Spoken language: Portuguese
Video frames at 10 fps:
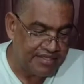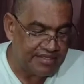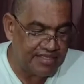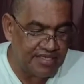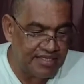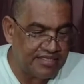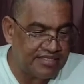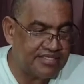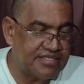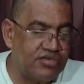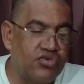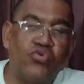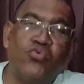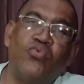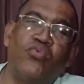diz
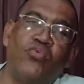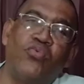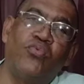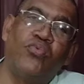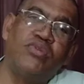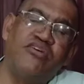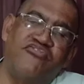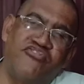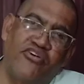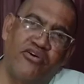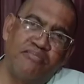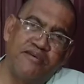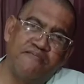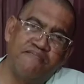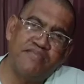
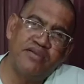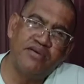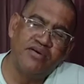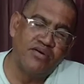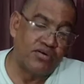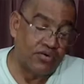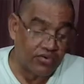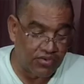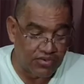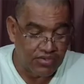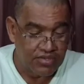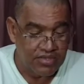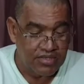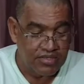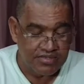uniforme ou
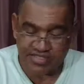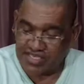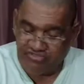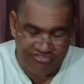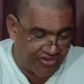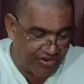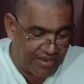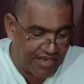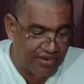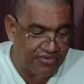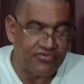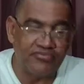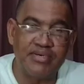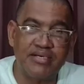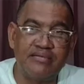sem forma
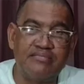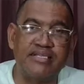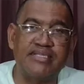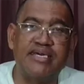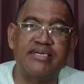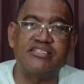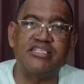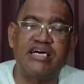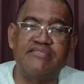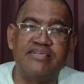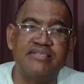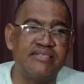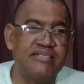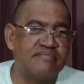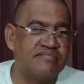alguma, uma terra que estava
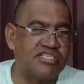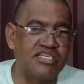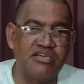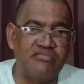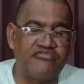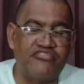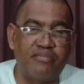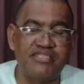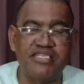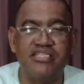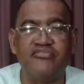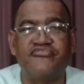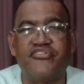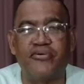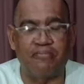sem nenhuma forma, sem nenhum
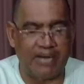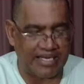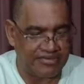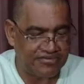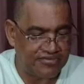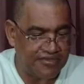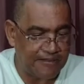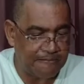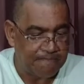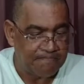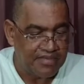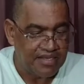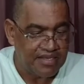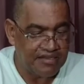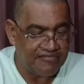formato, né?
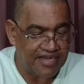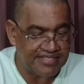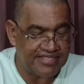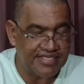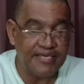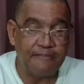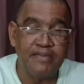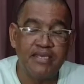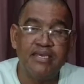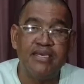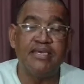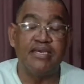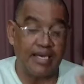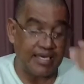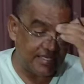E vazia.
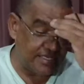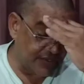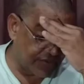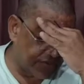E aí,